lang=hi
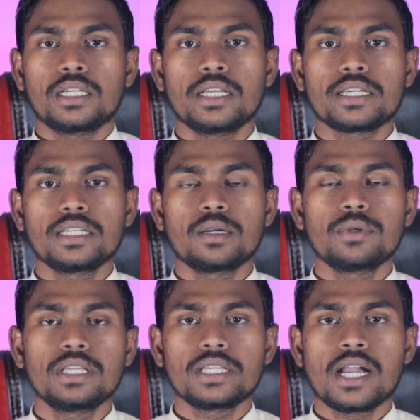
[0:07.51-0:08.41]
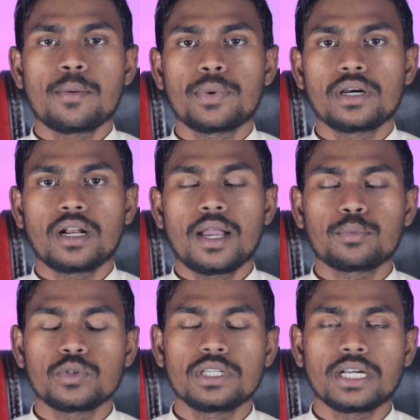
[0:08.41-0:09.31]
लेकिन अभी यहाँ पर
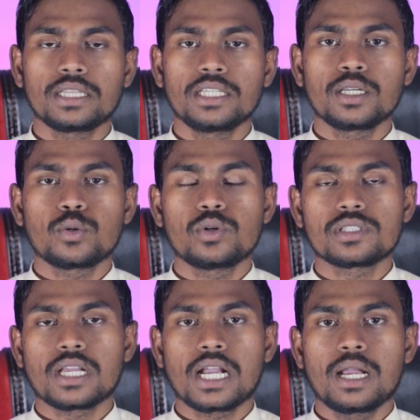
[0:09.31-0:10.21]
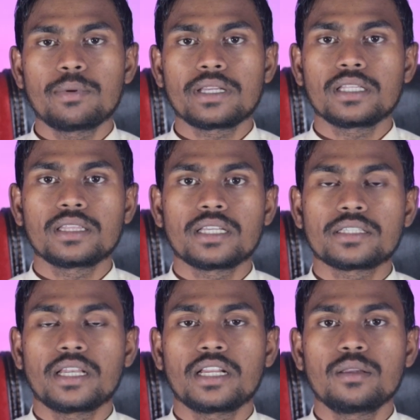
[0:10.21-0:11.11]
आपको दिखाते हैं कौन सा काम है कितना
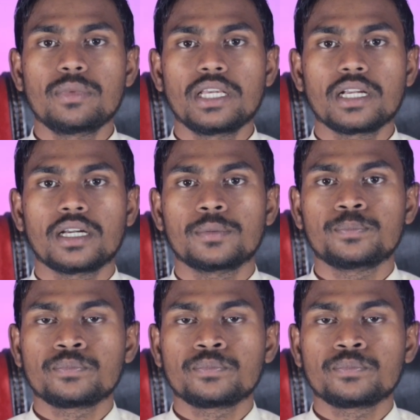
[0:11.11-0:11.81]
सैलरी मिलेगा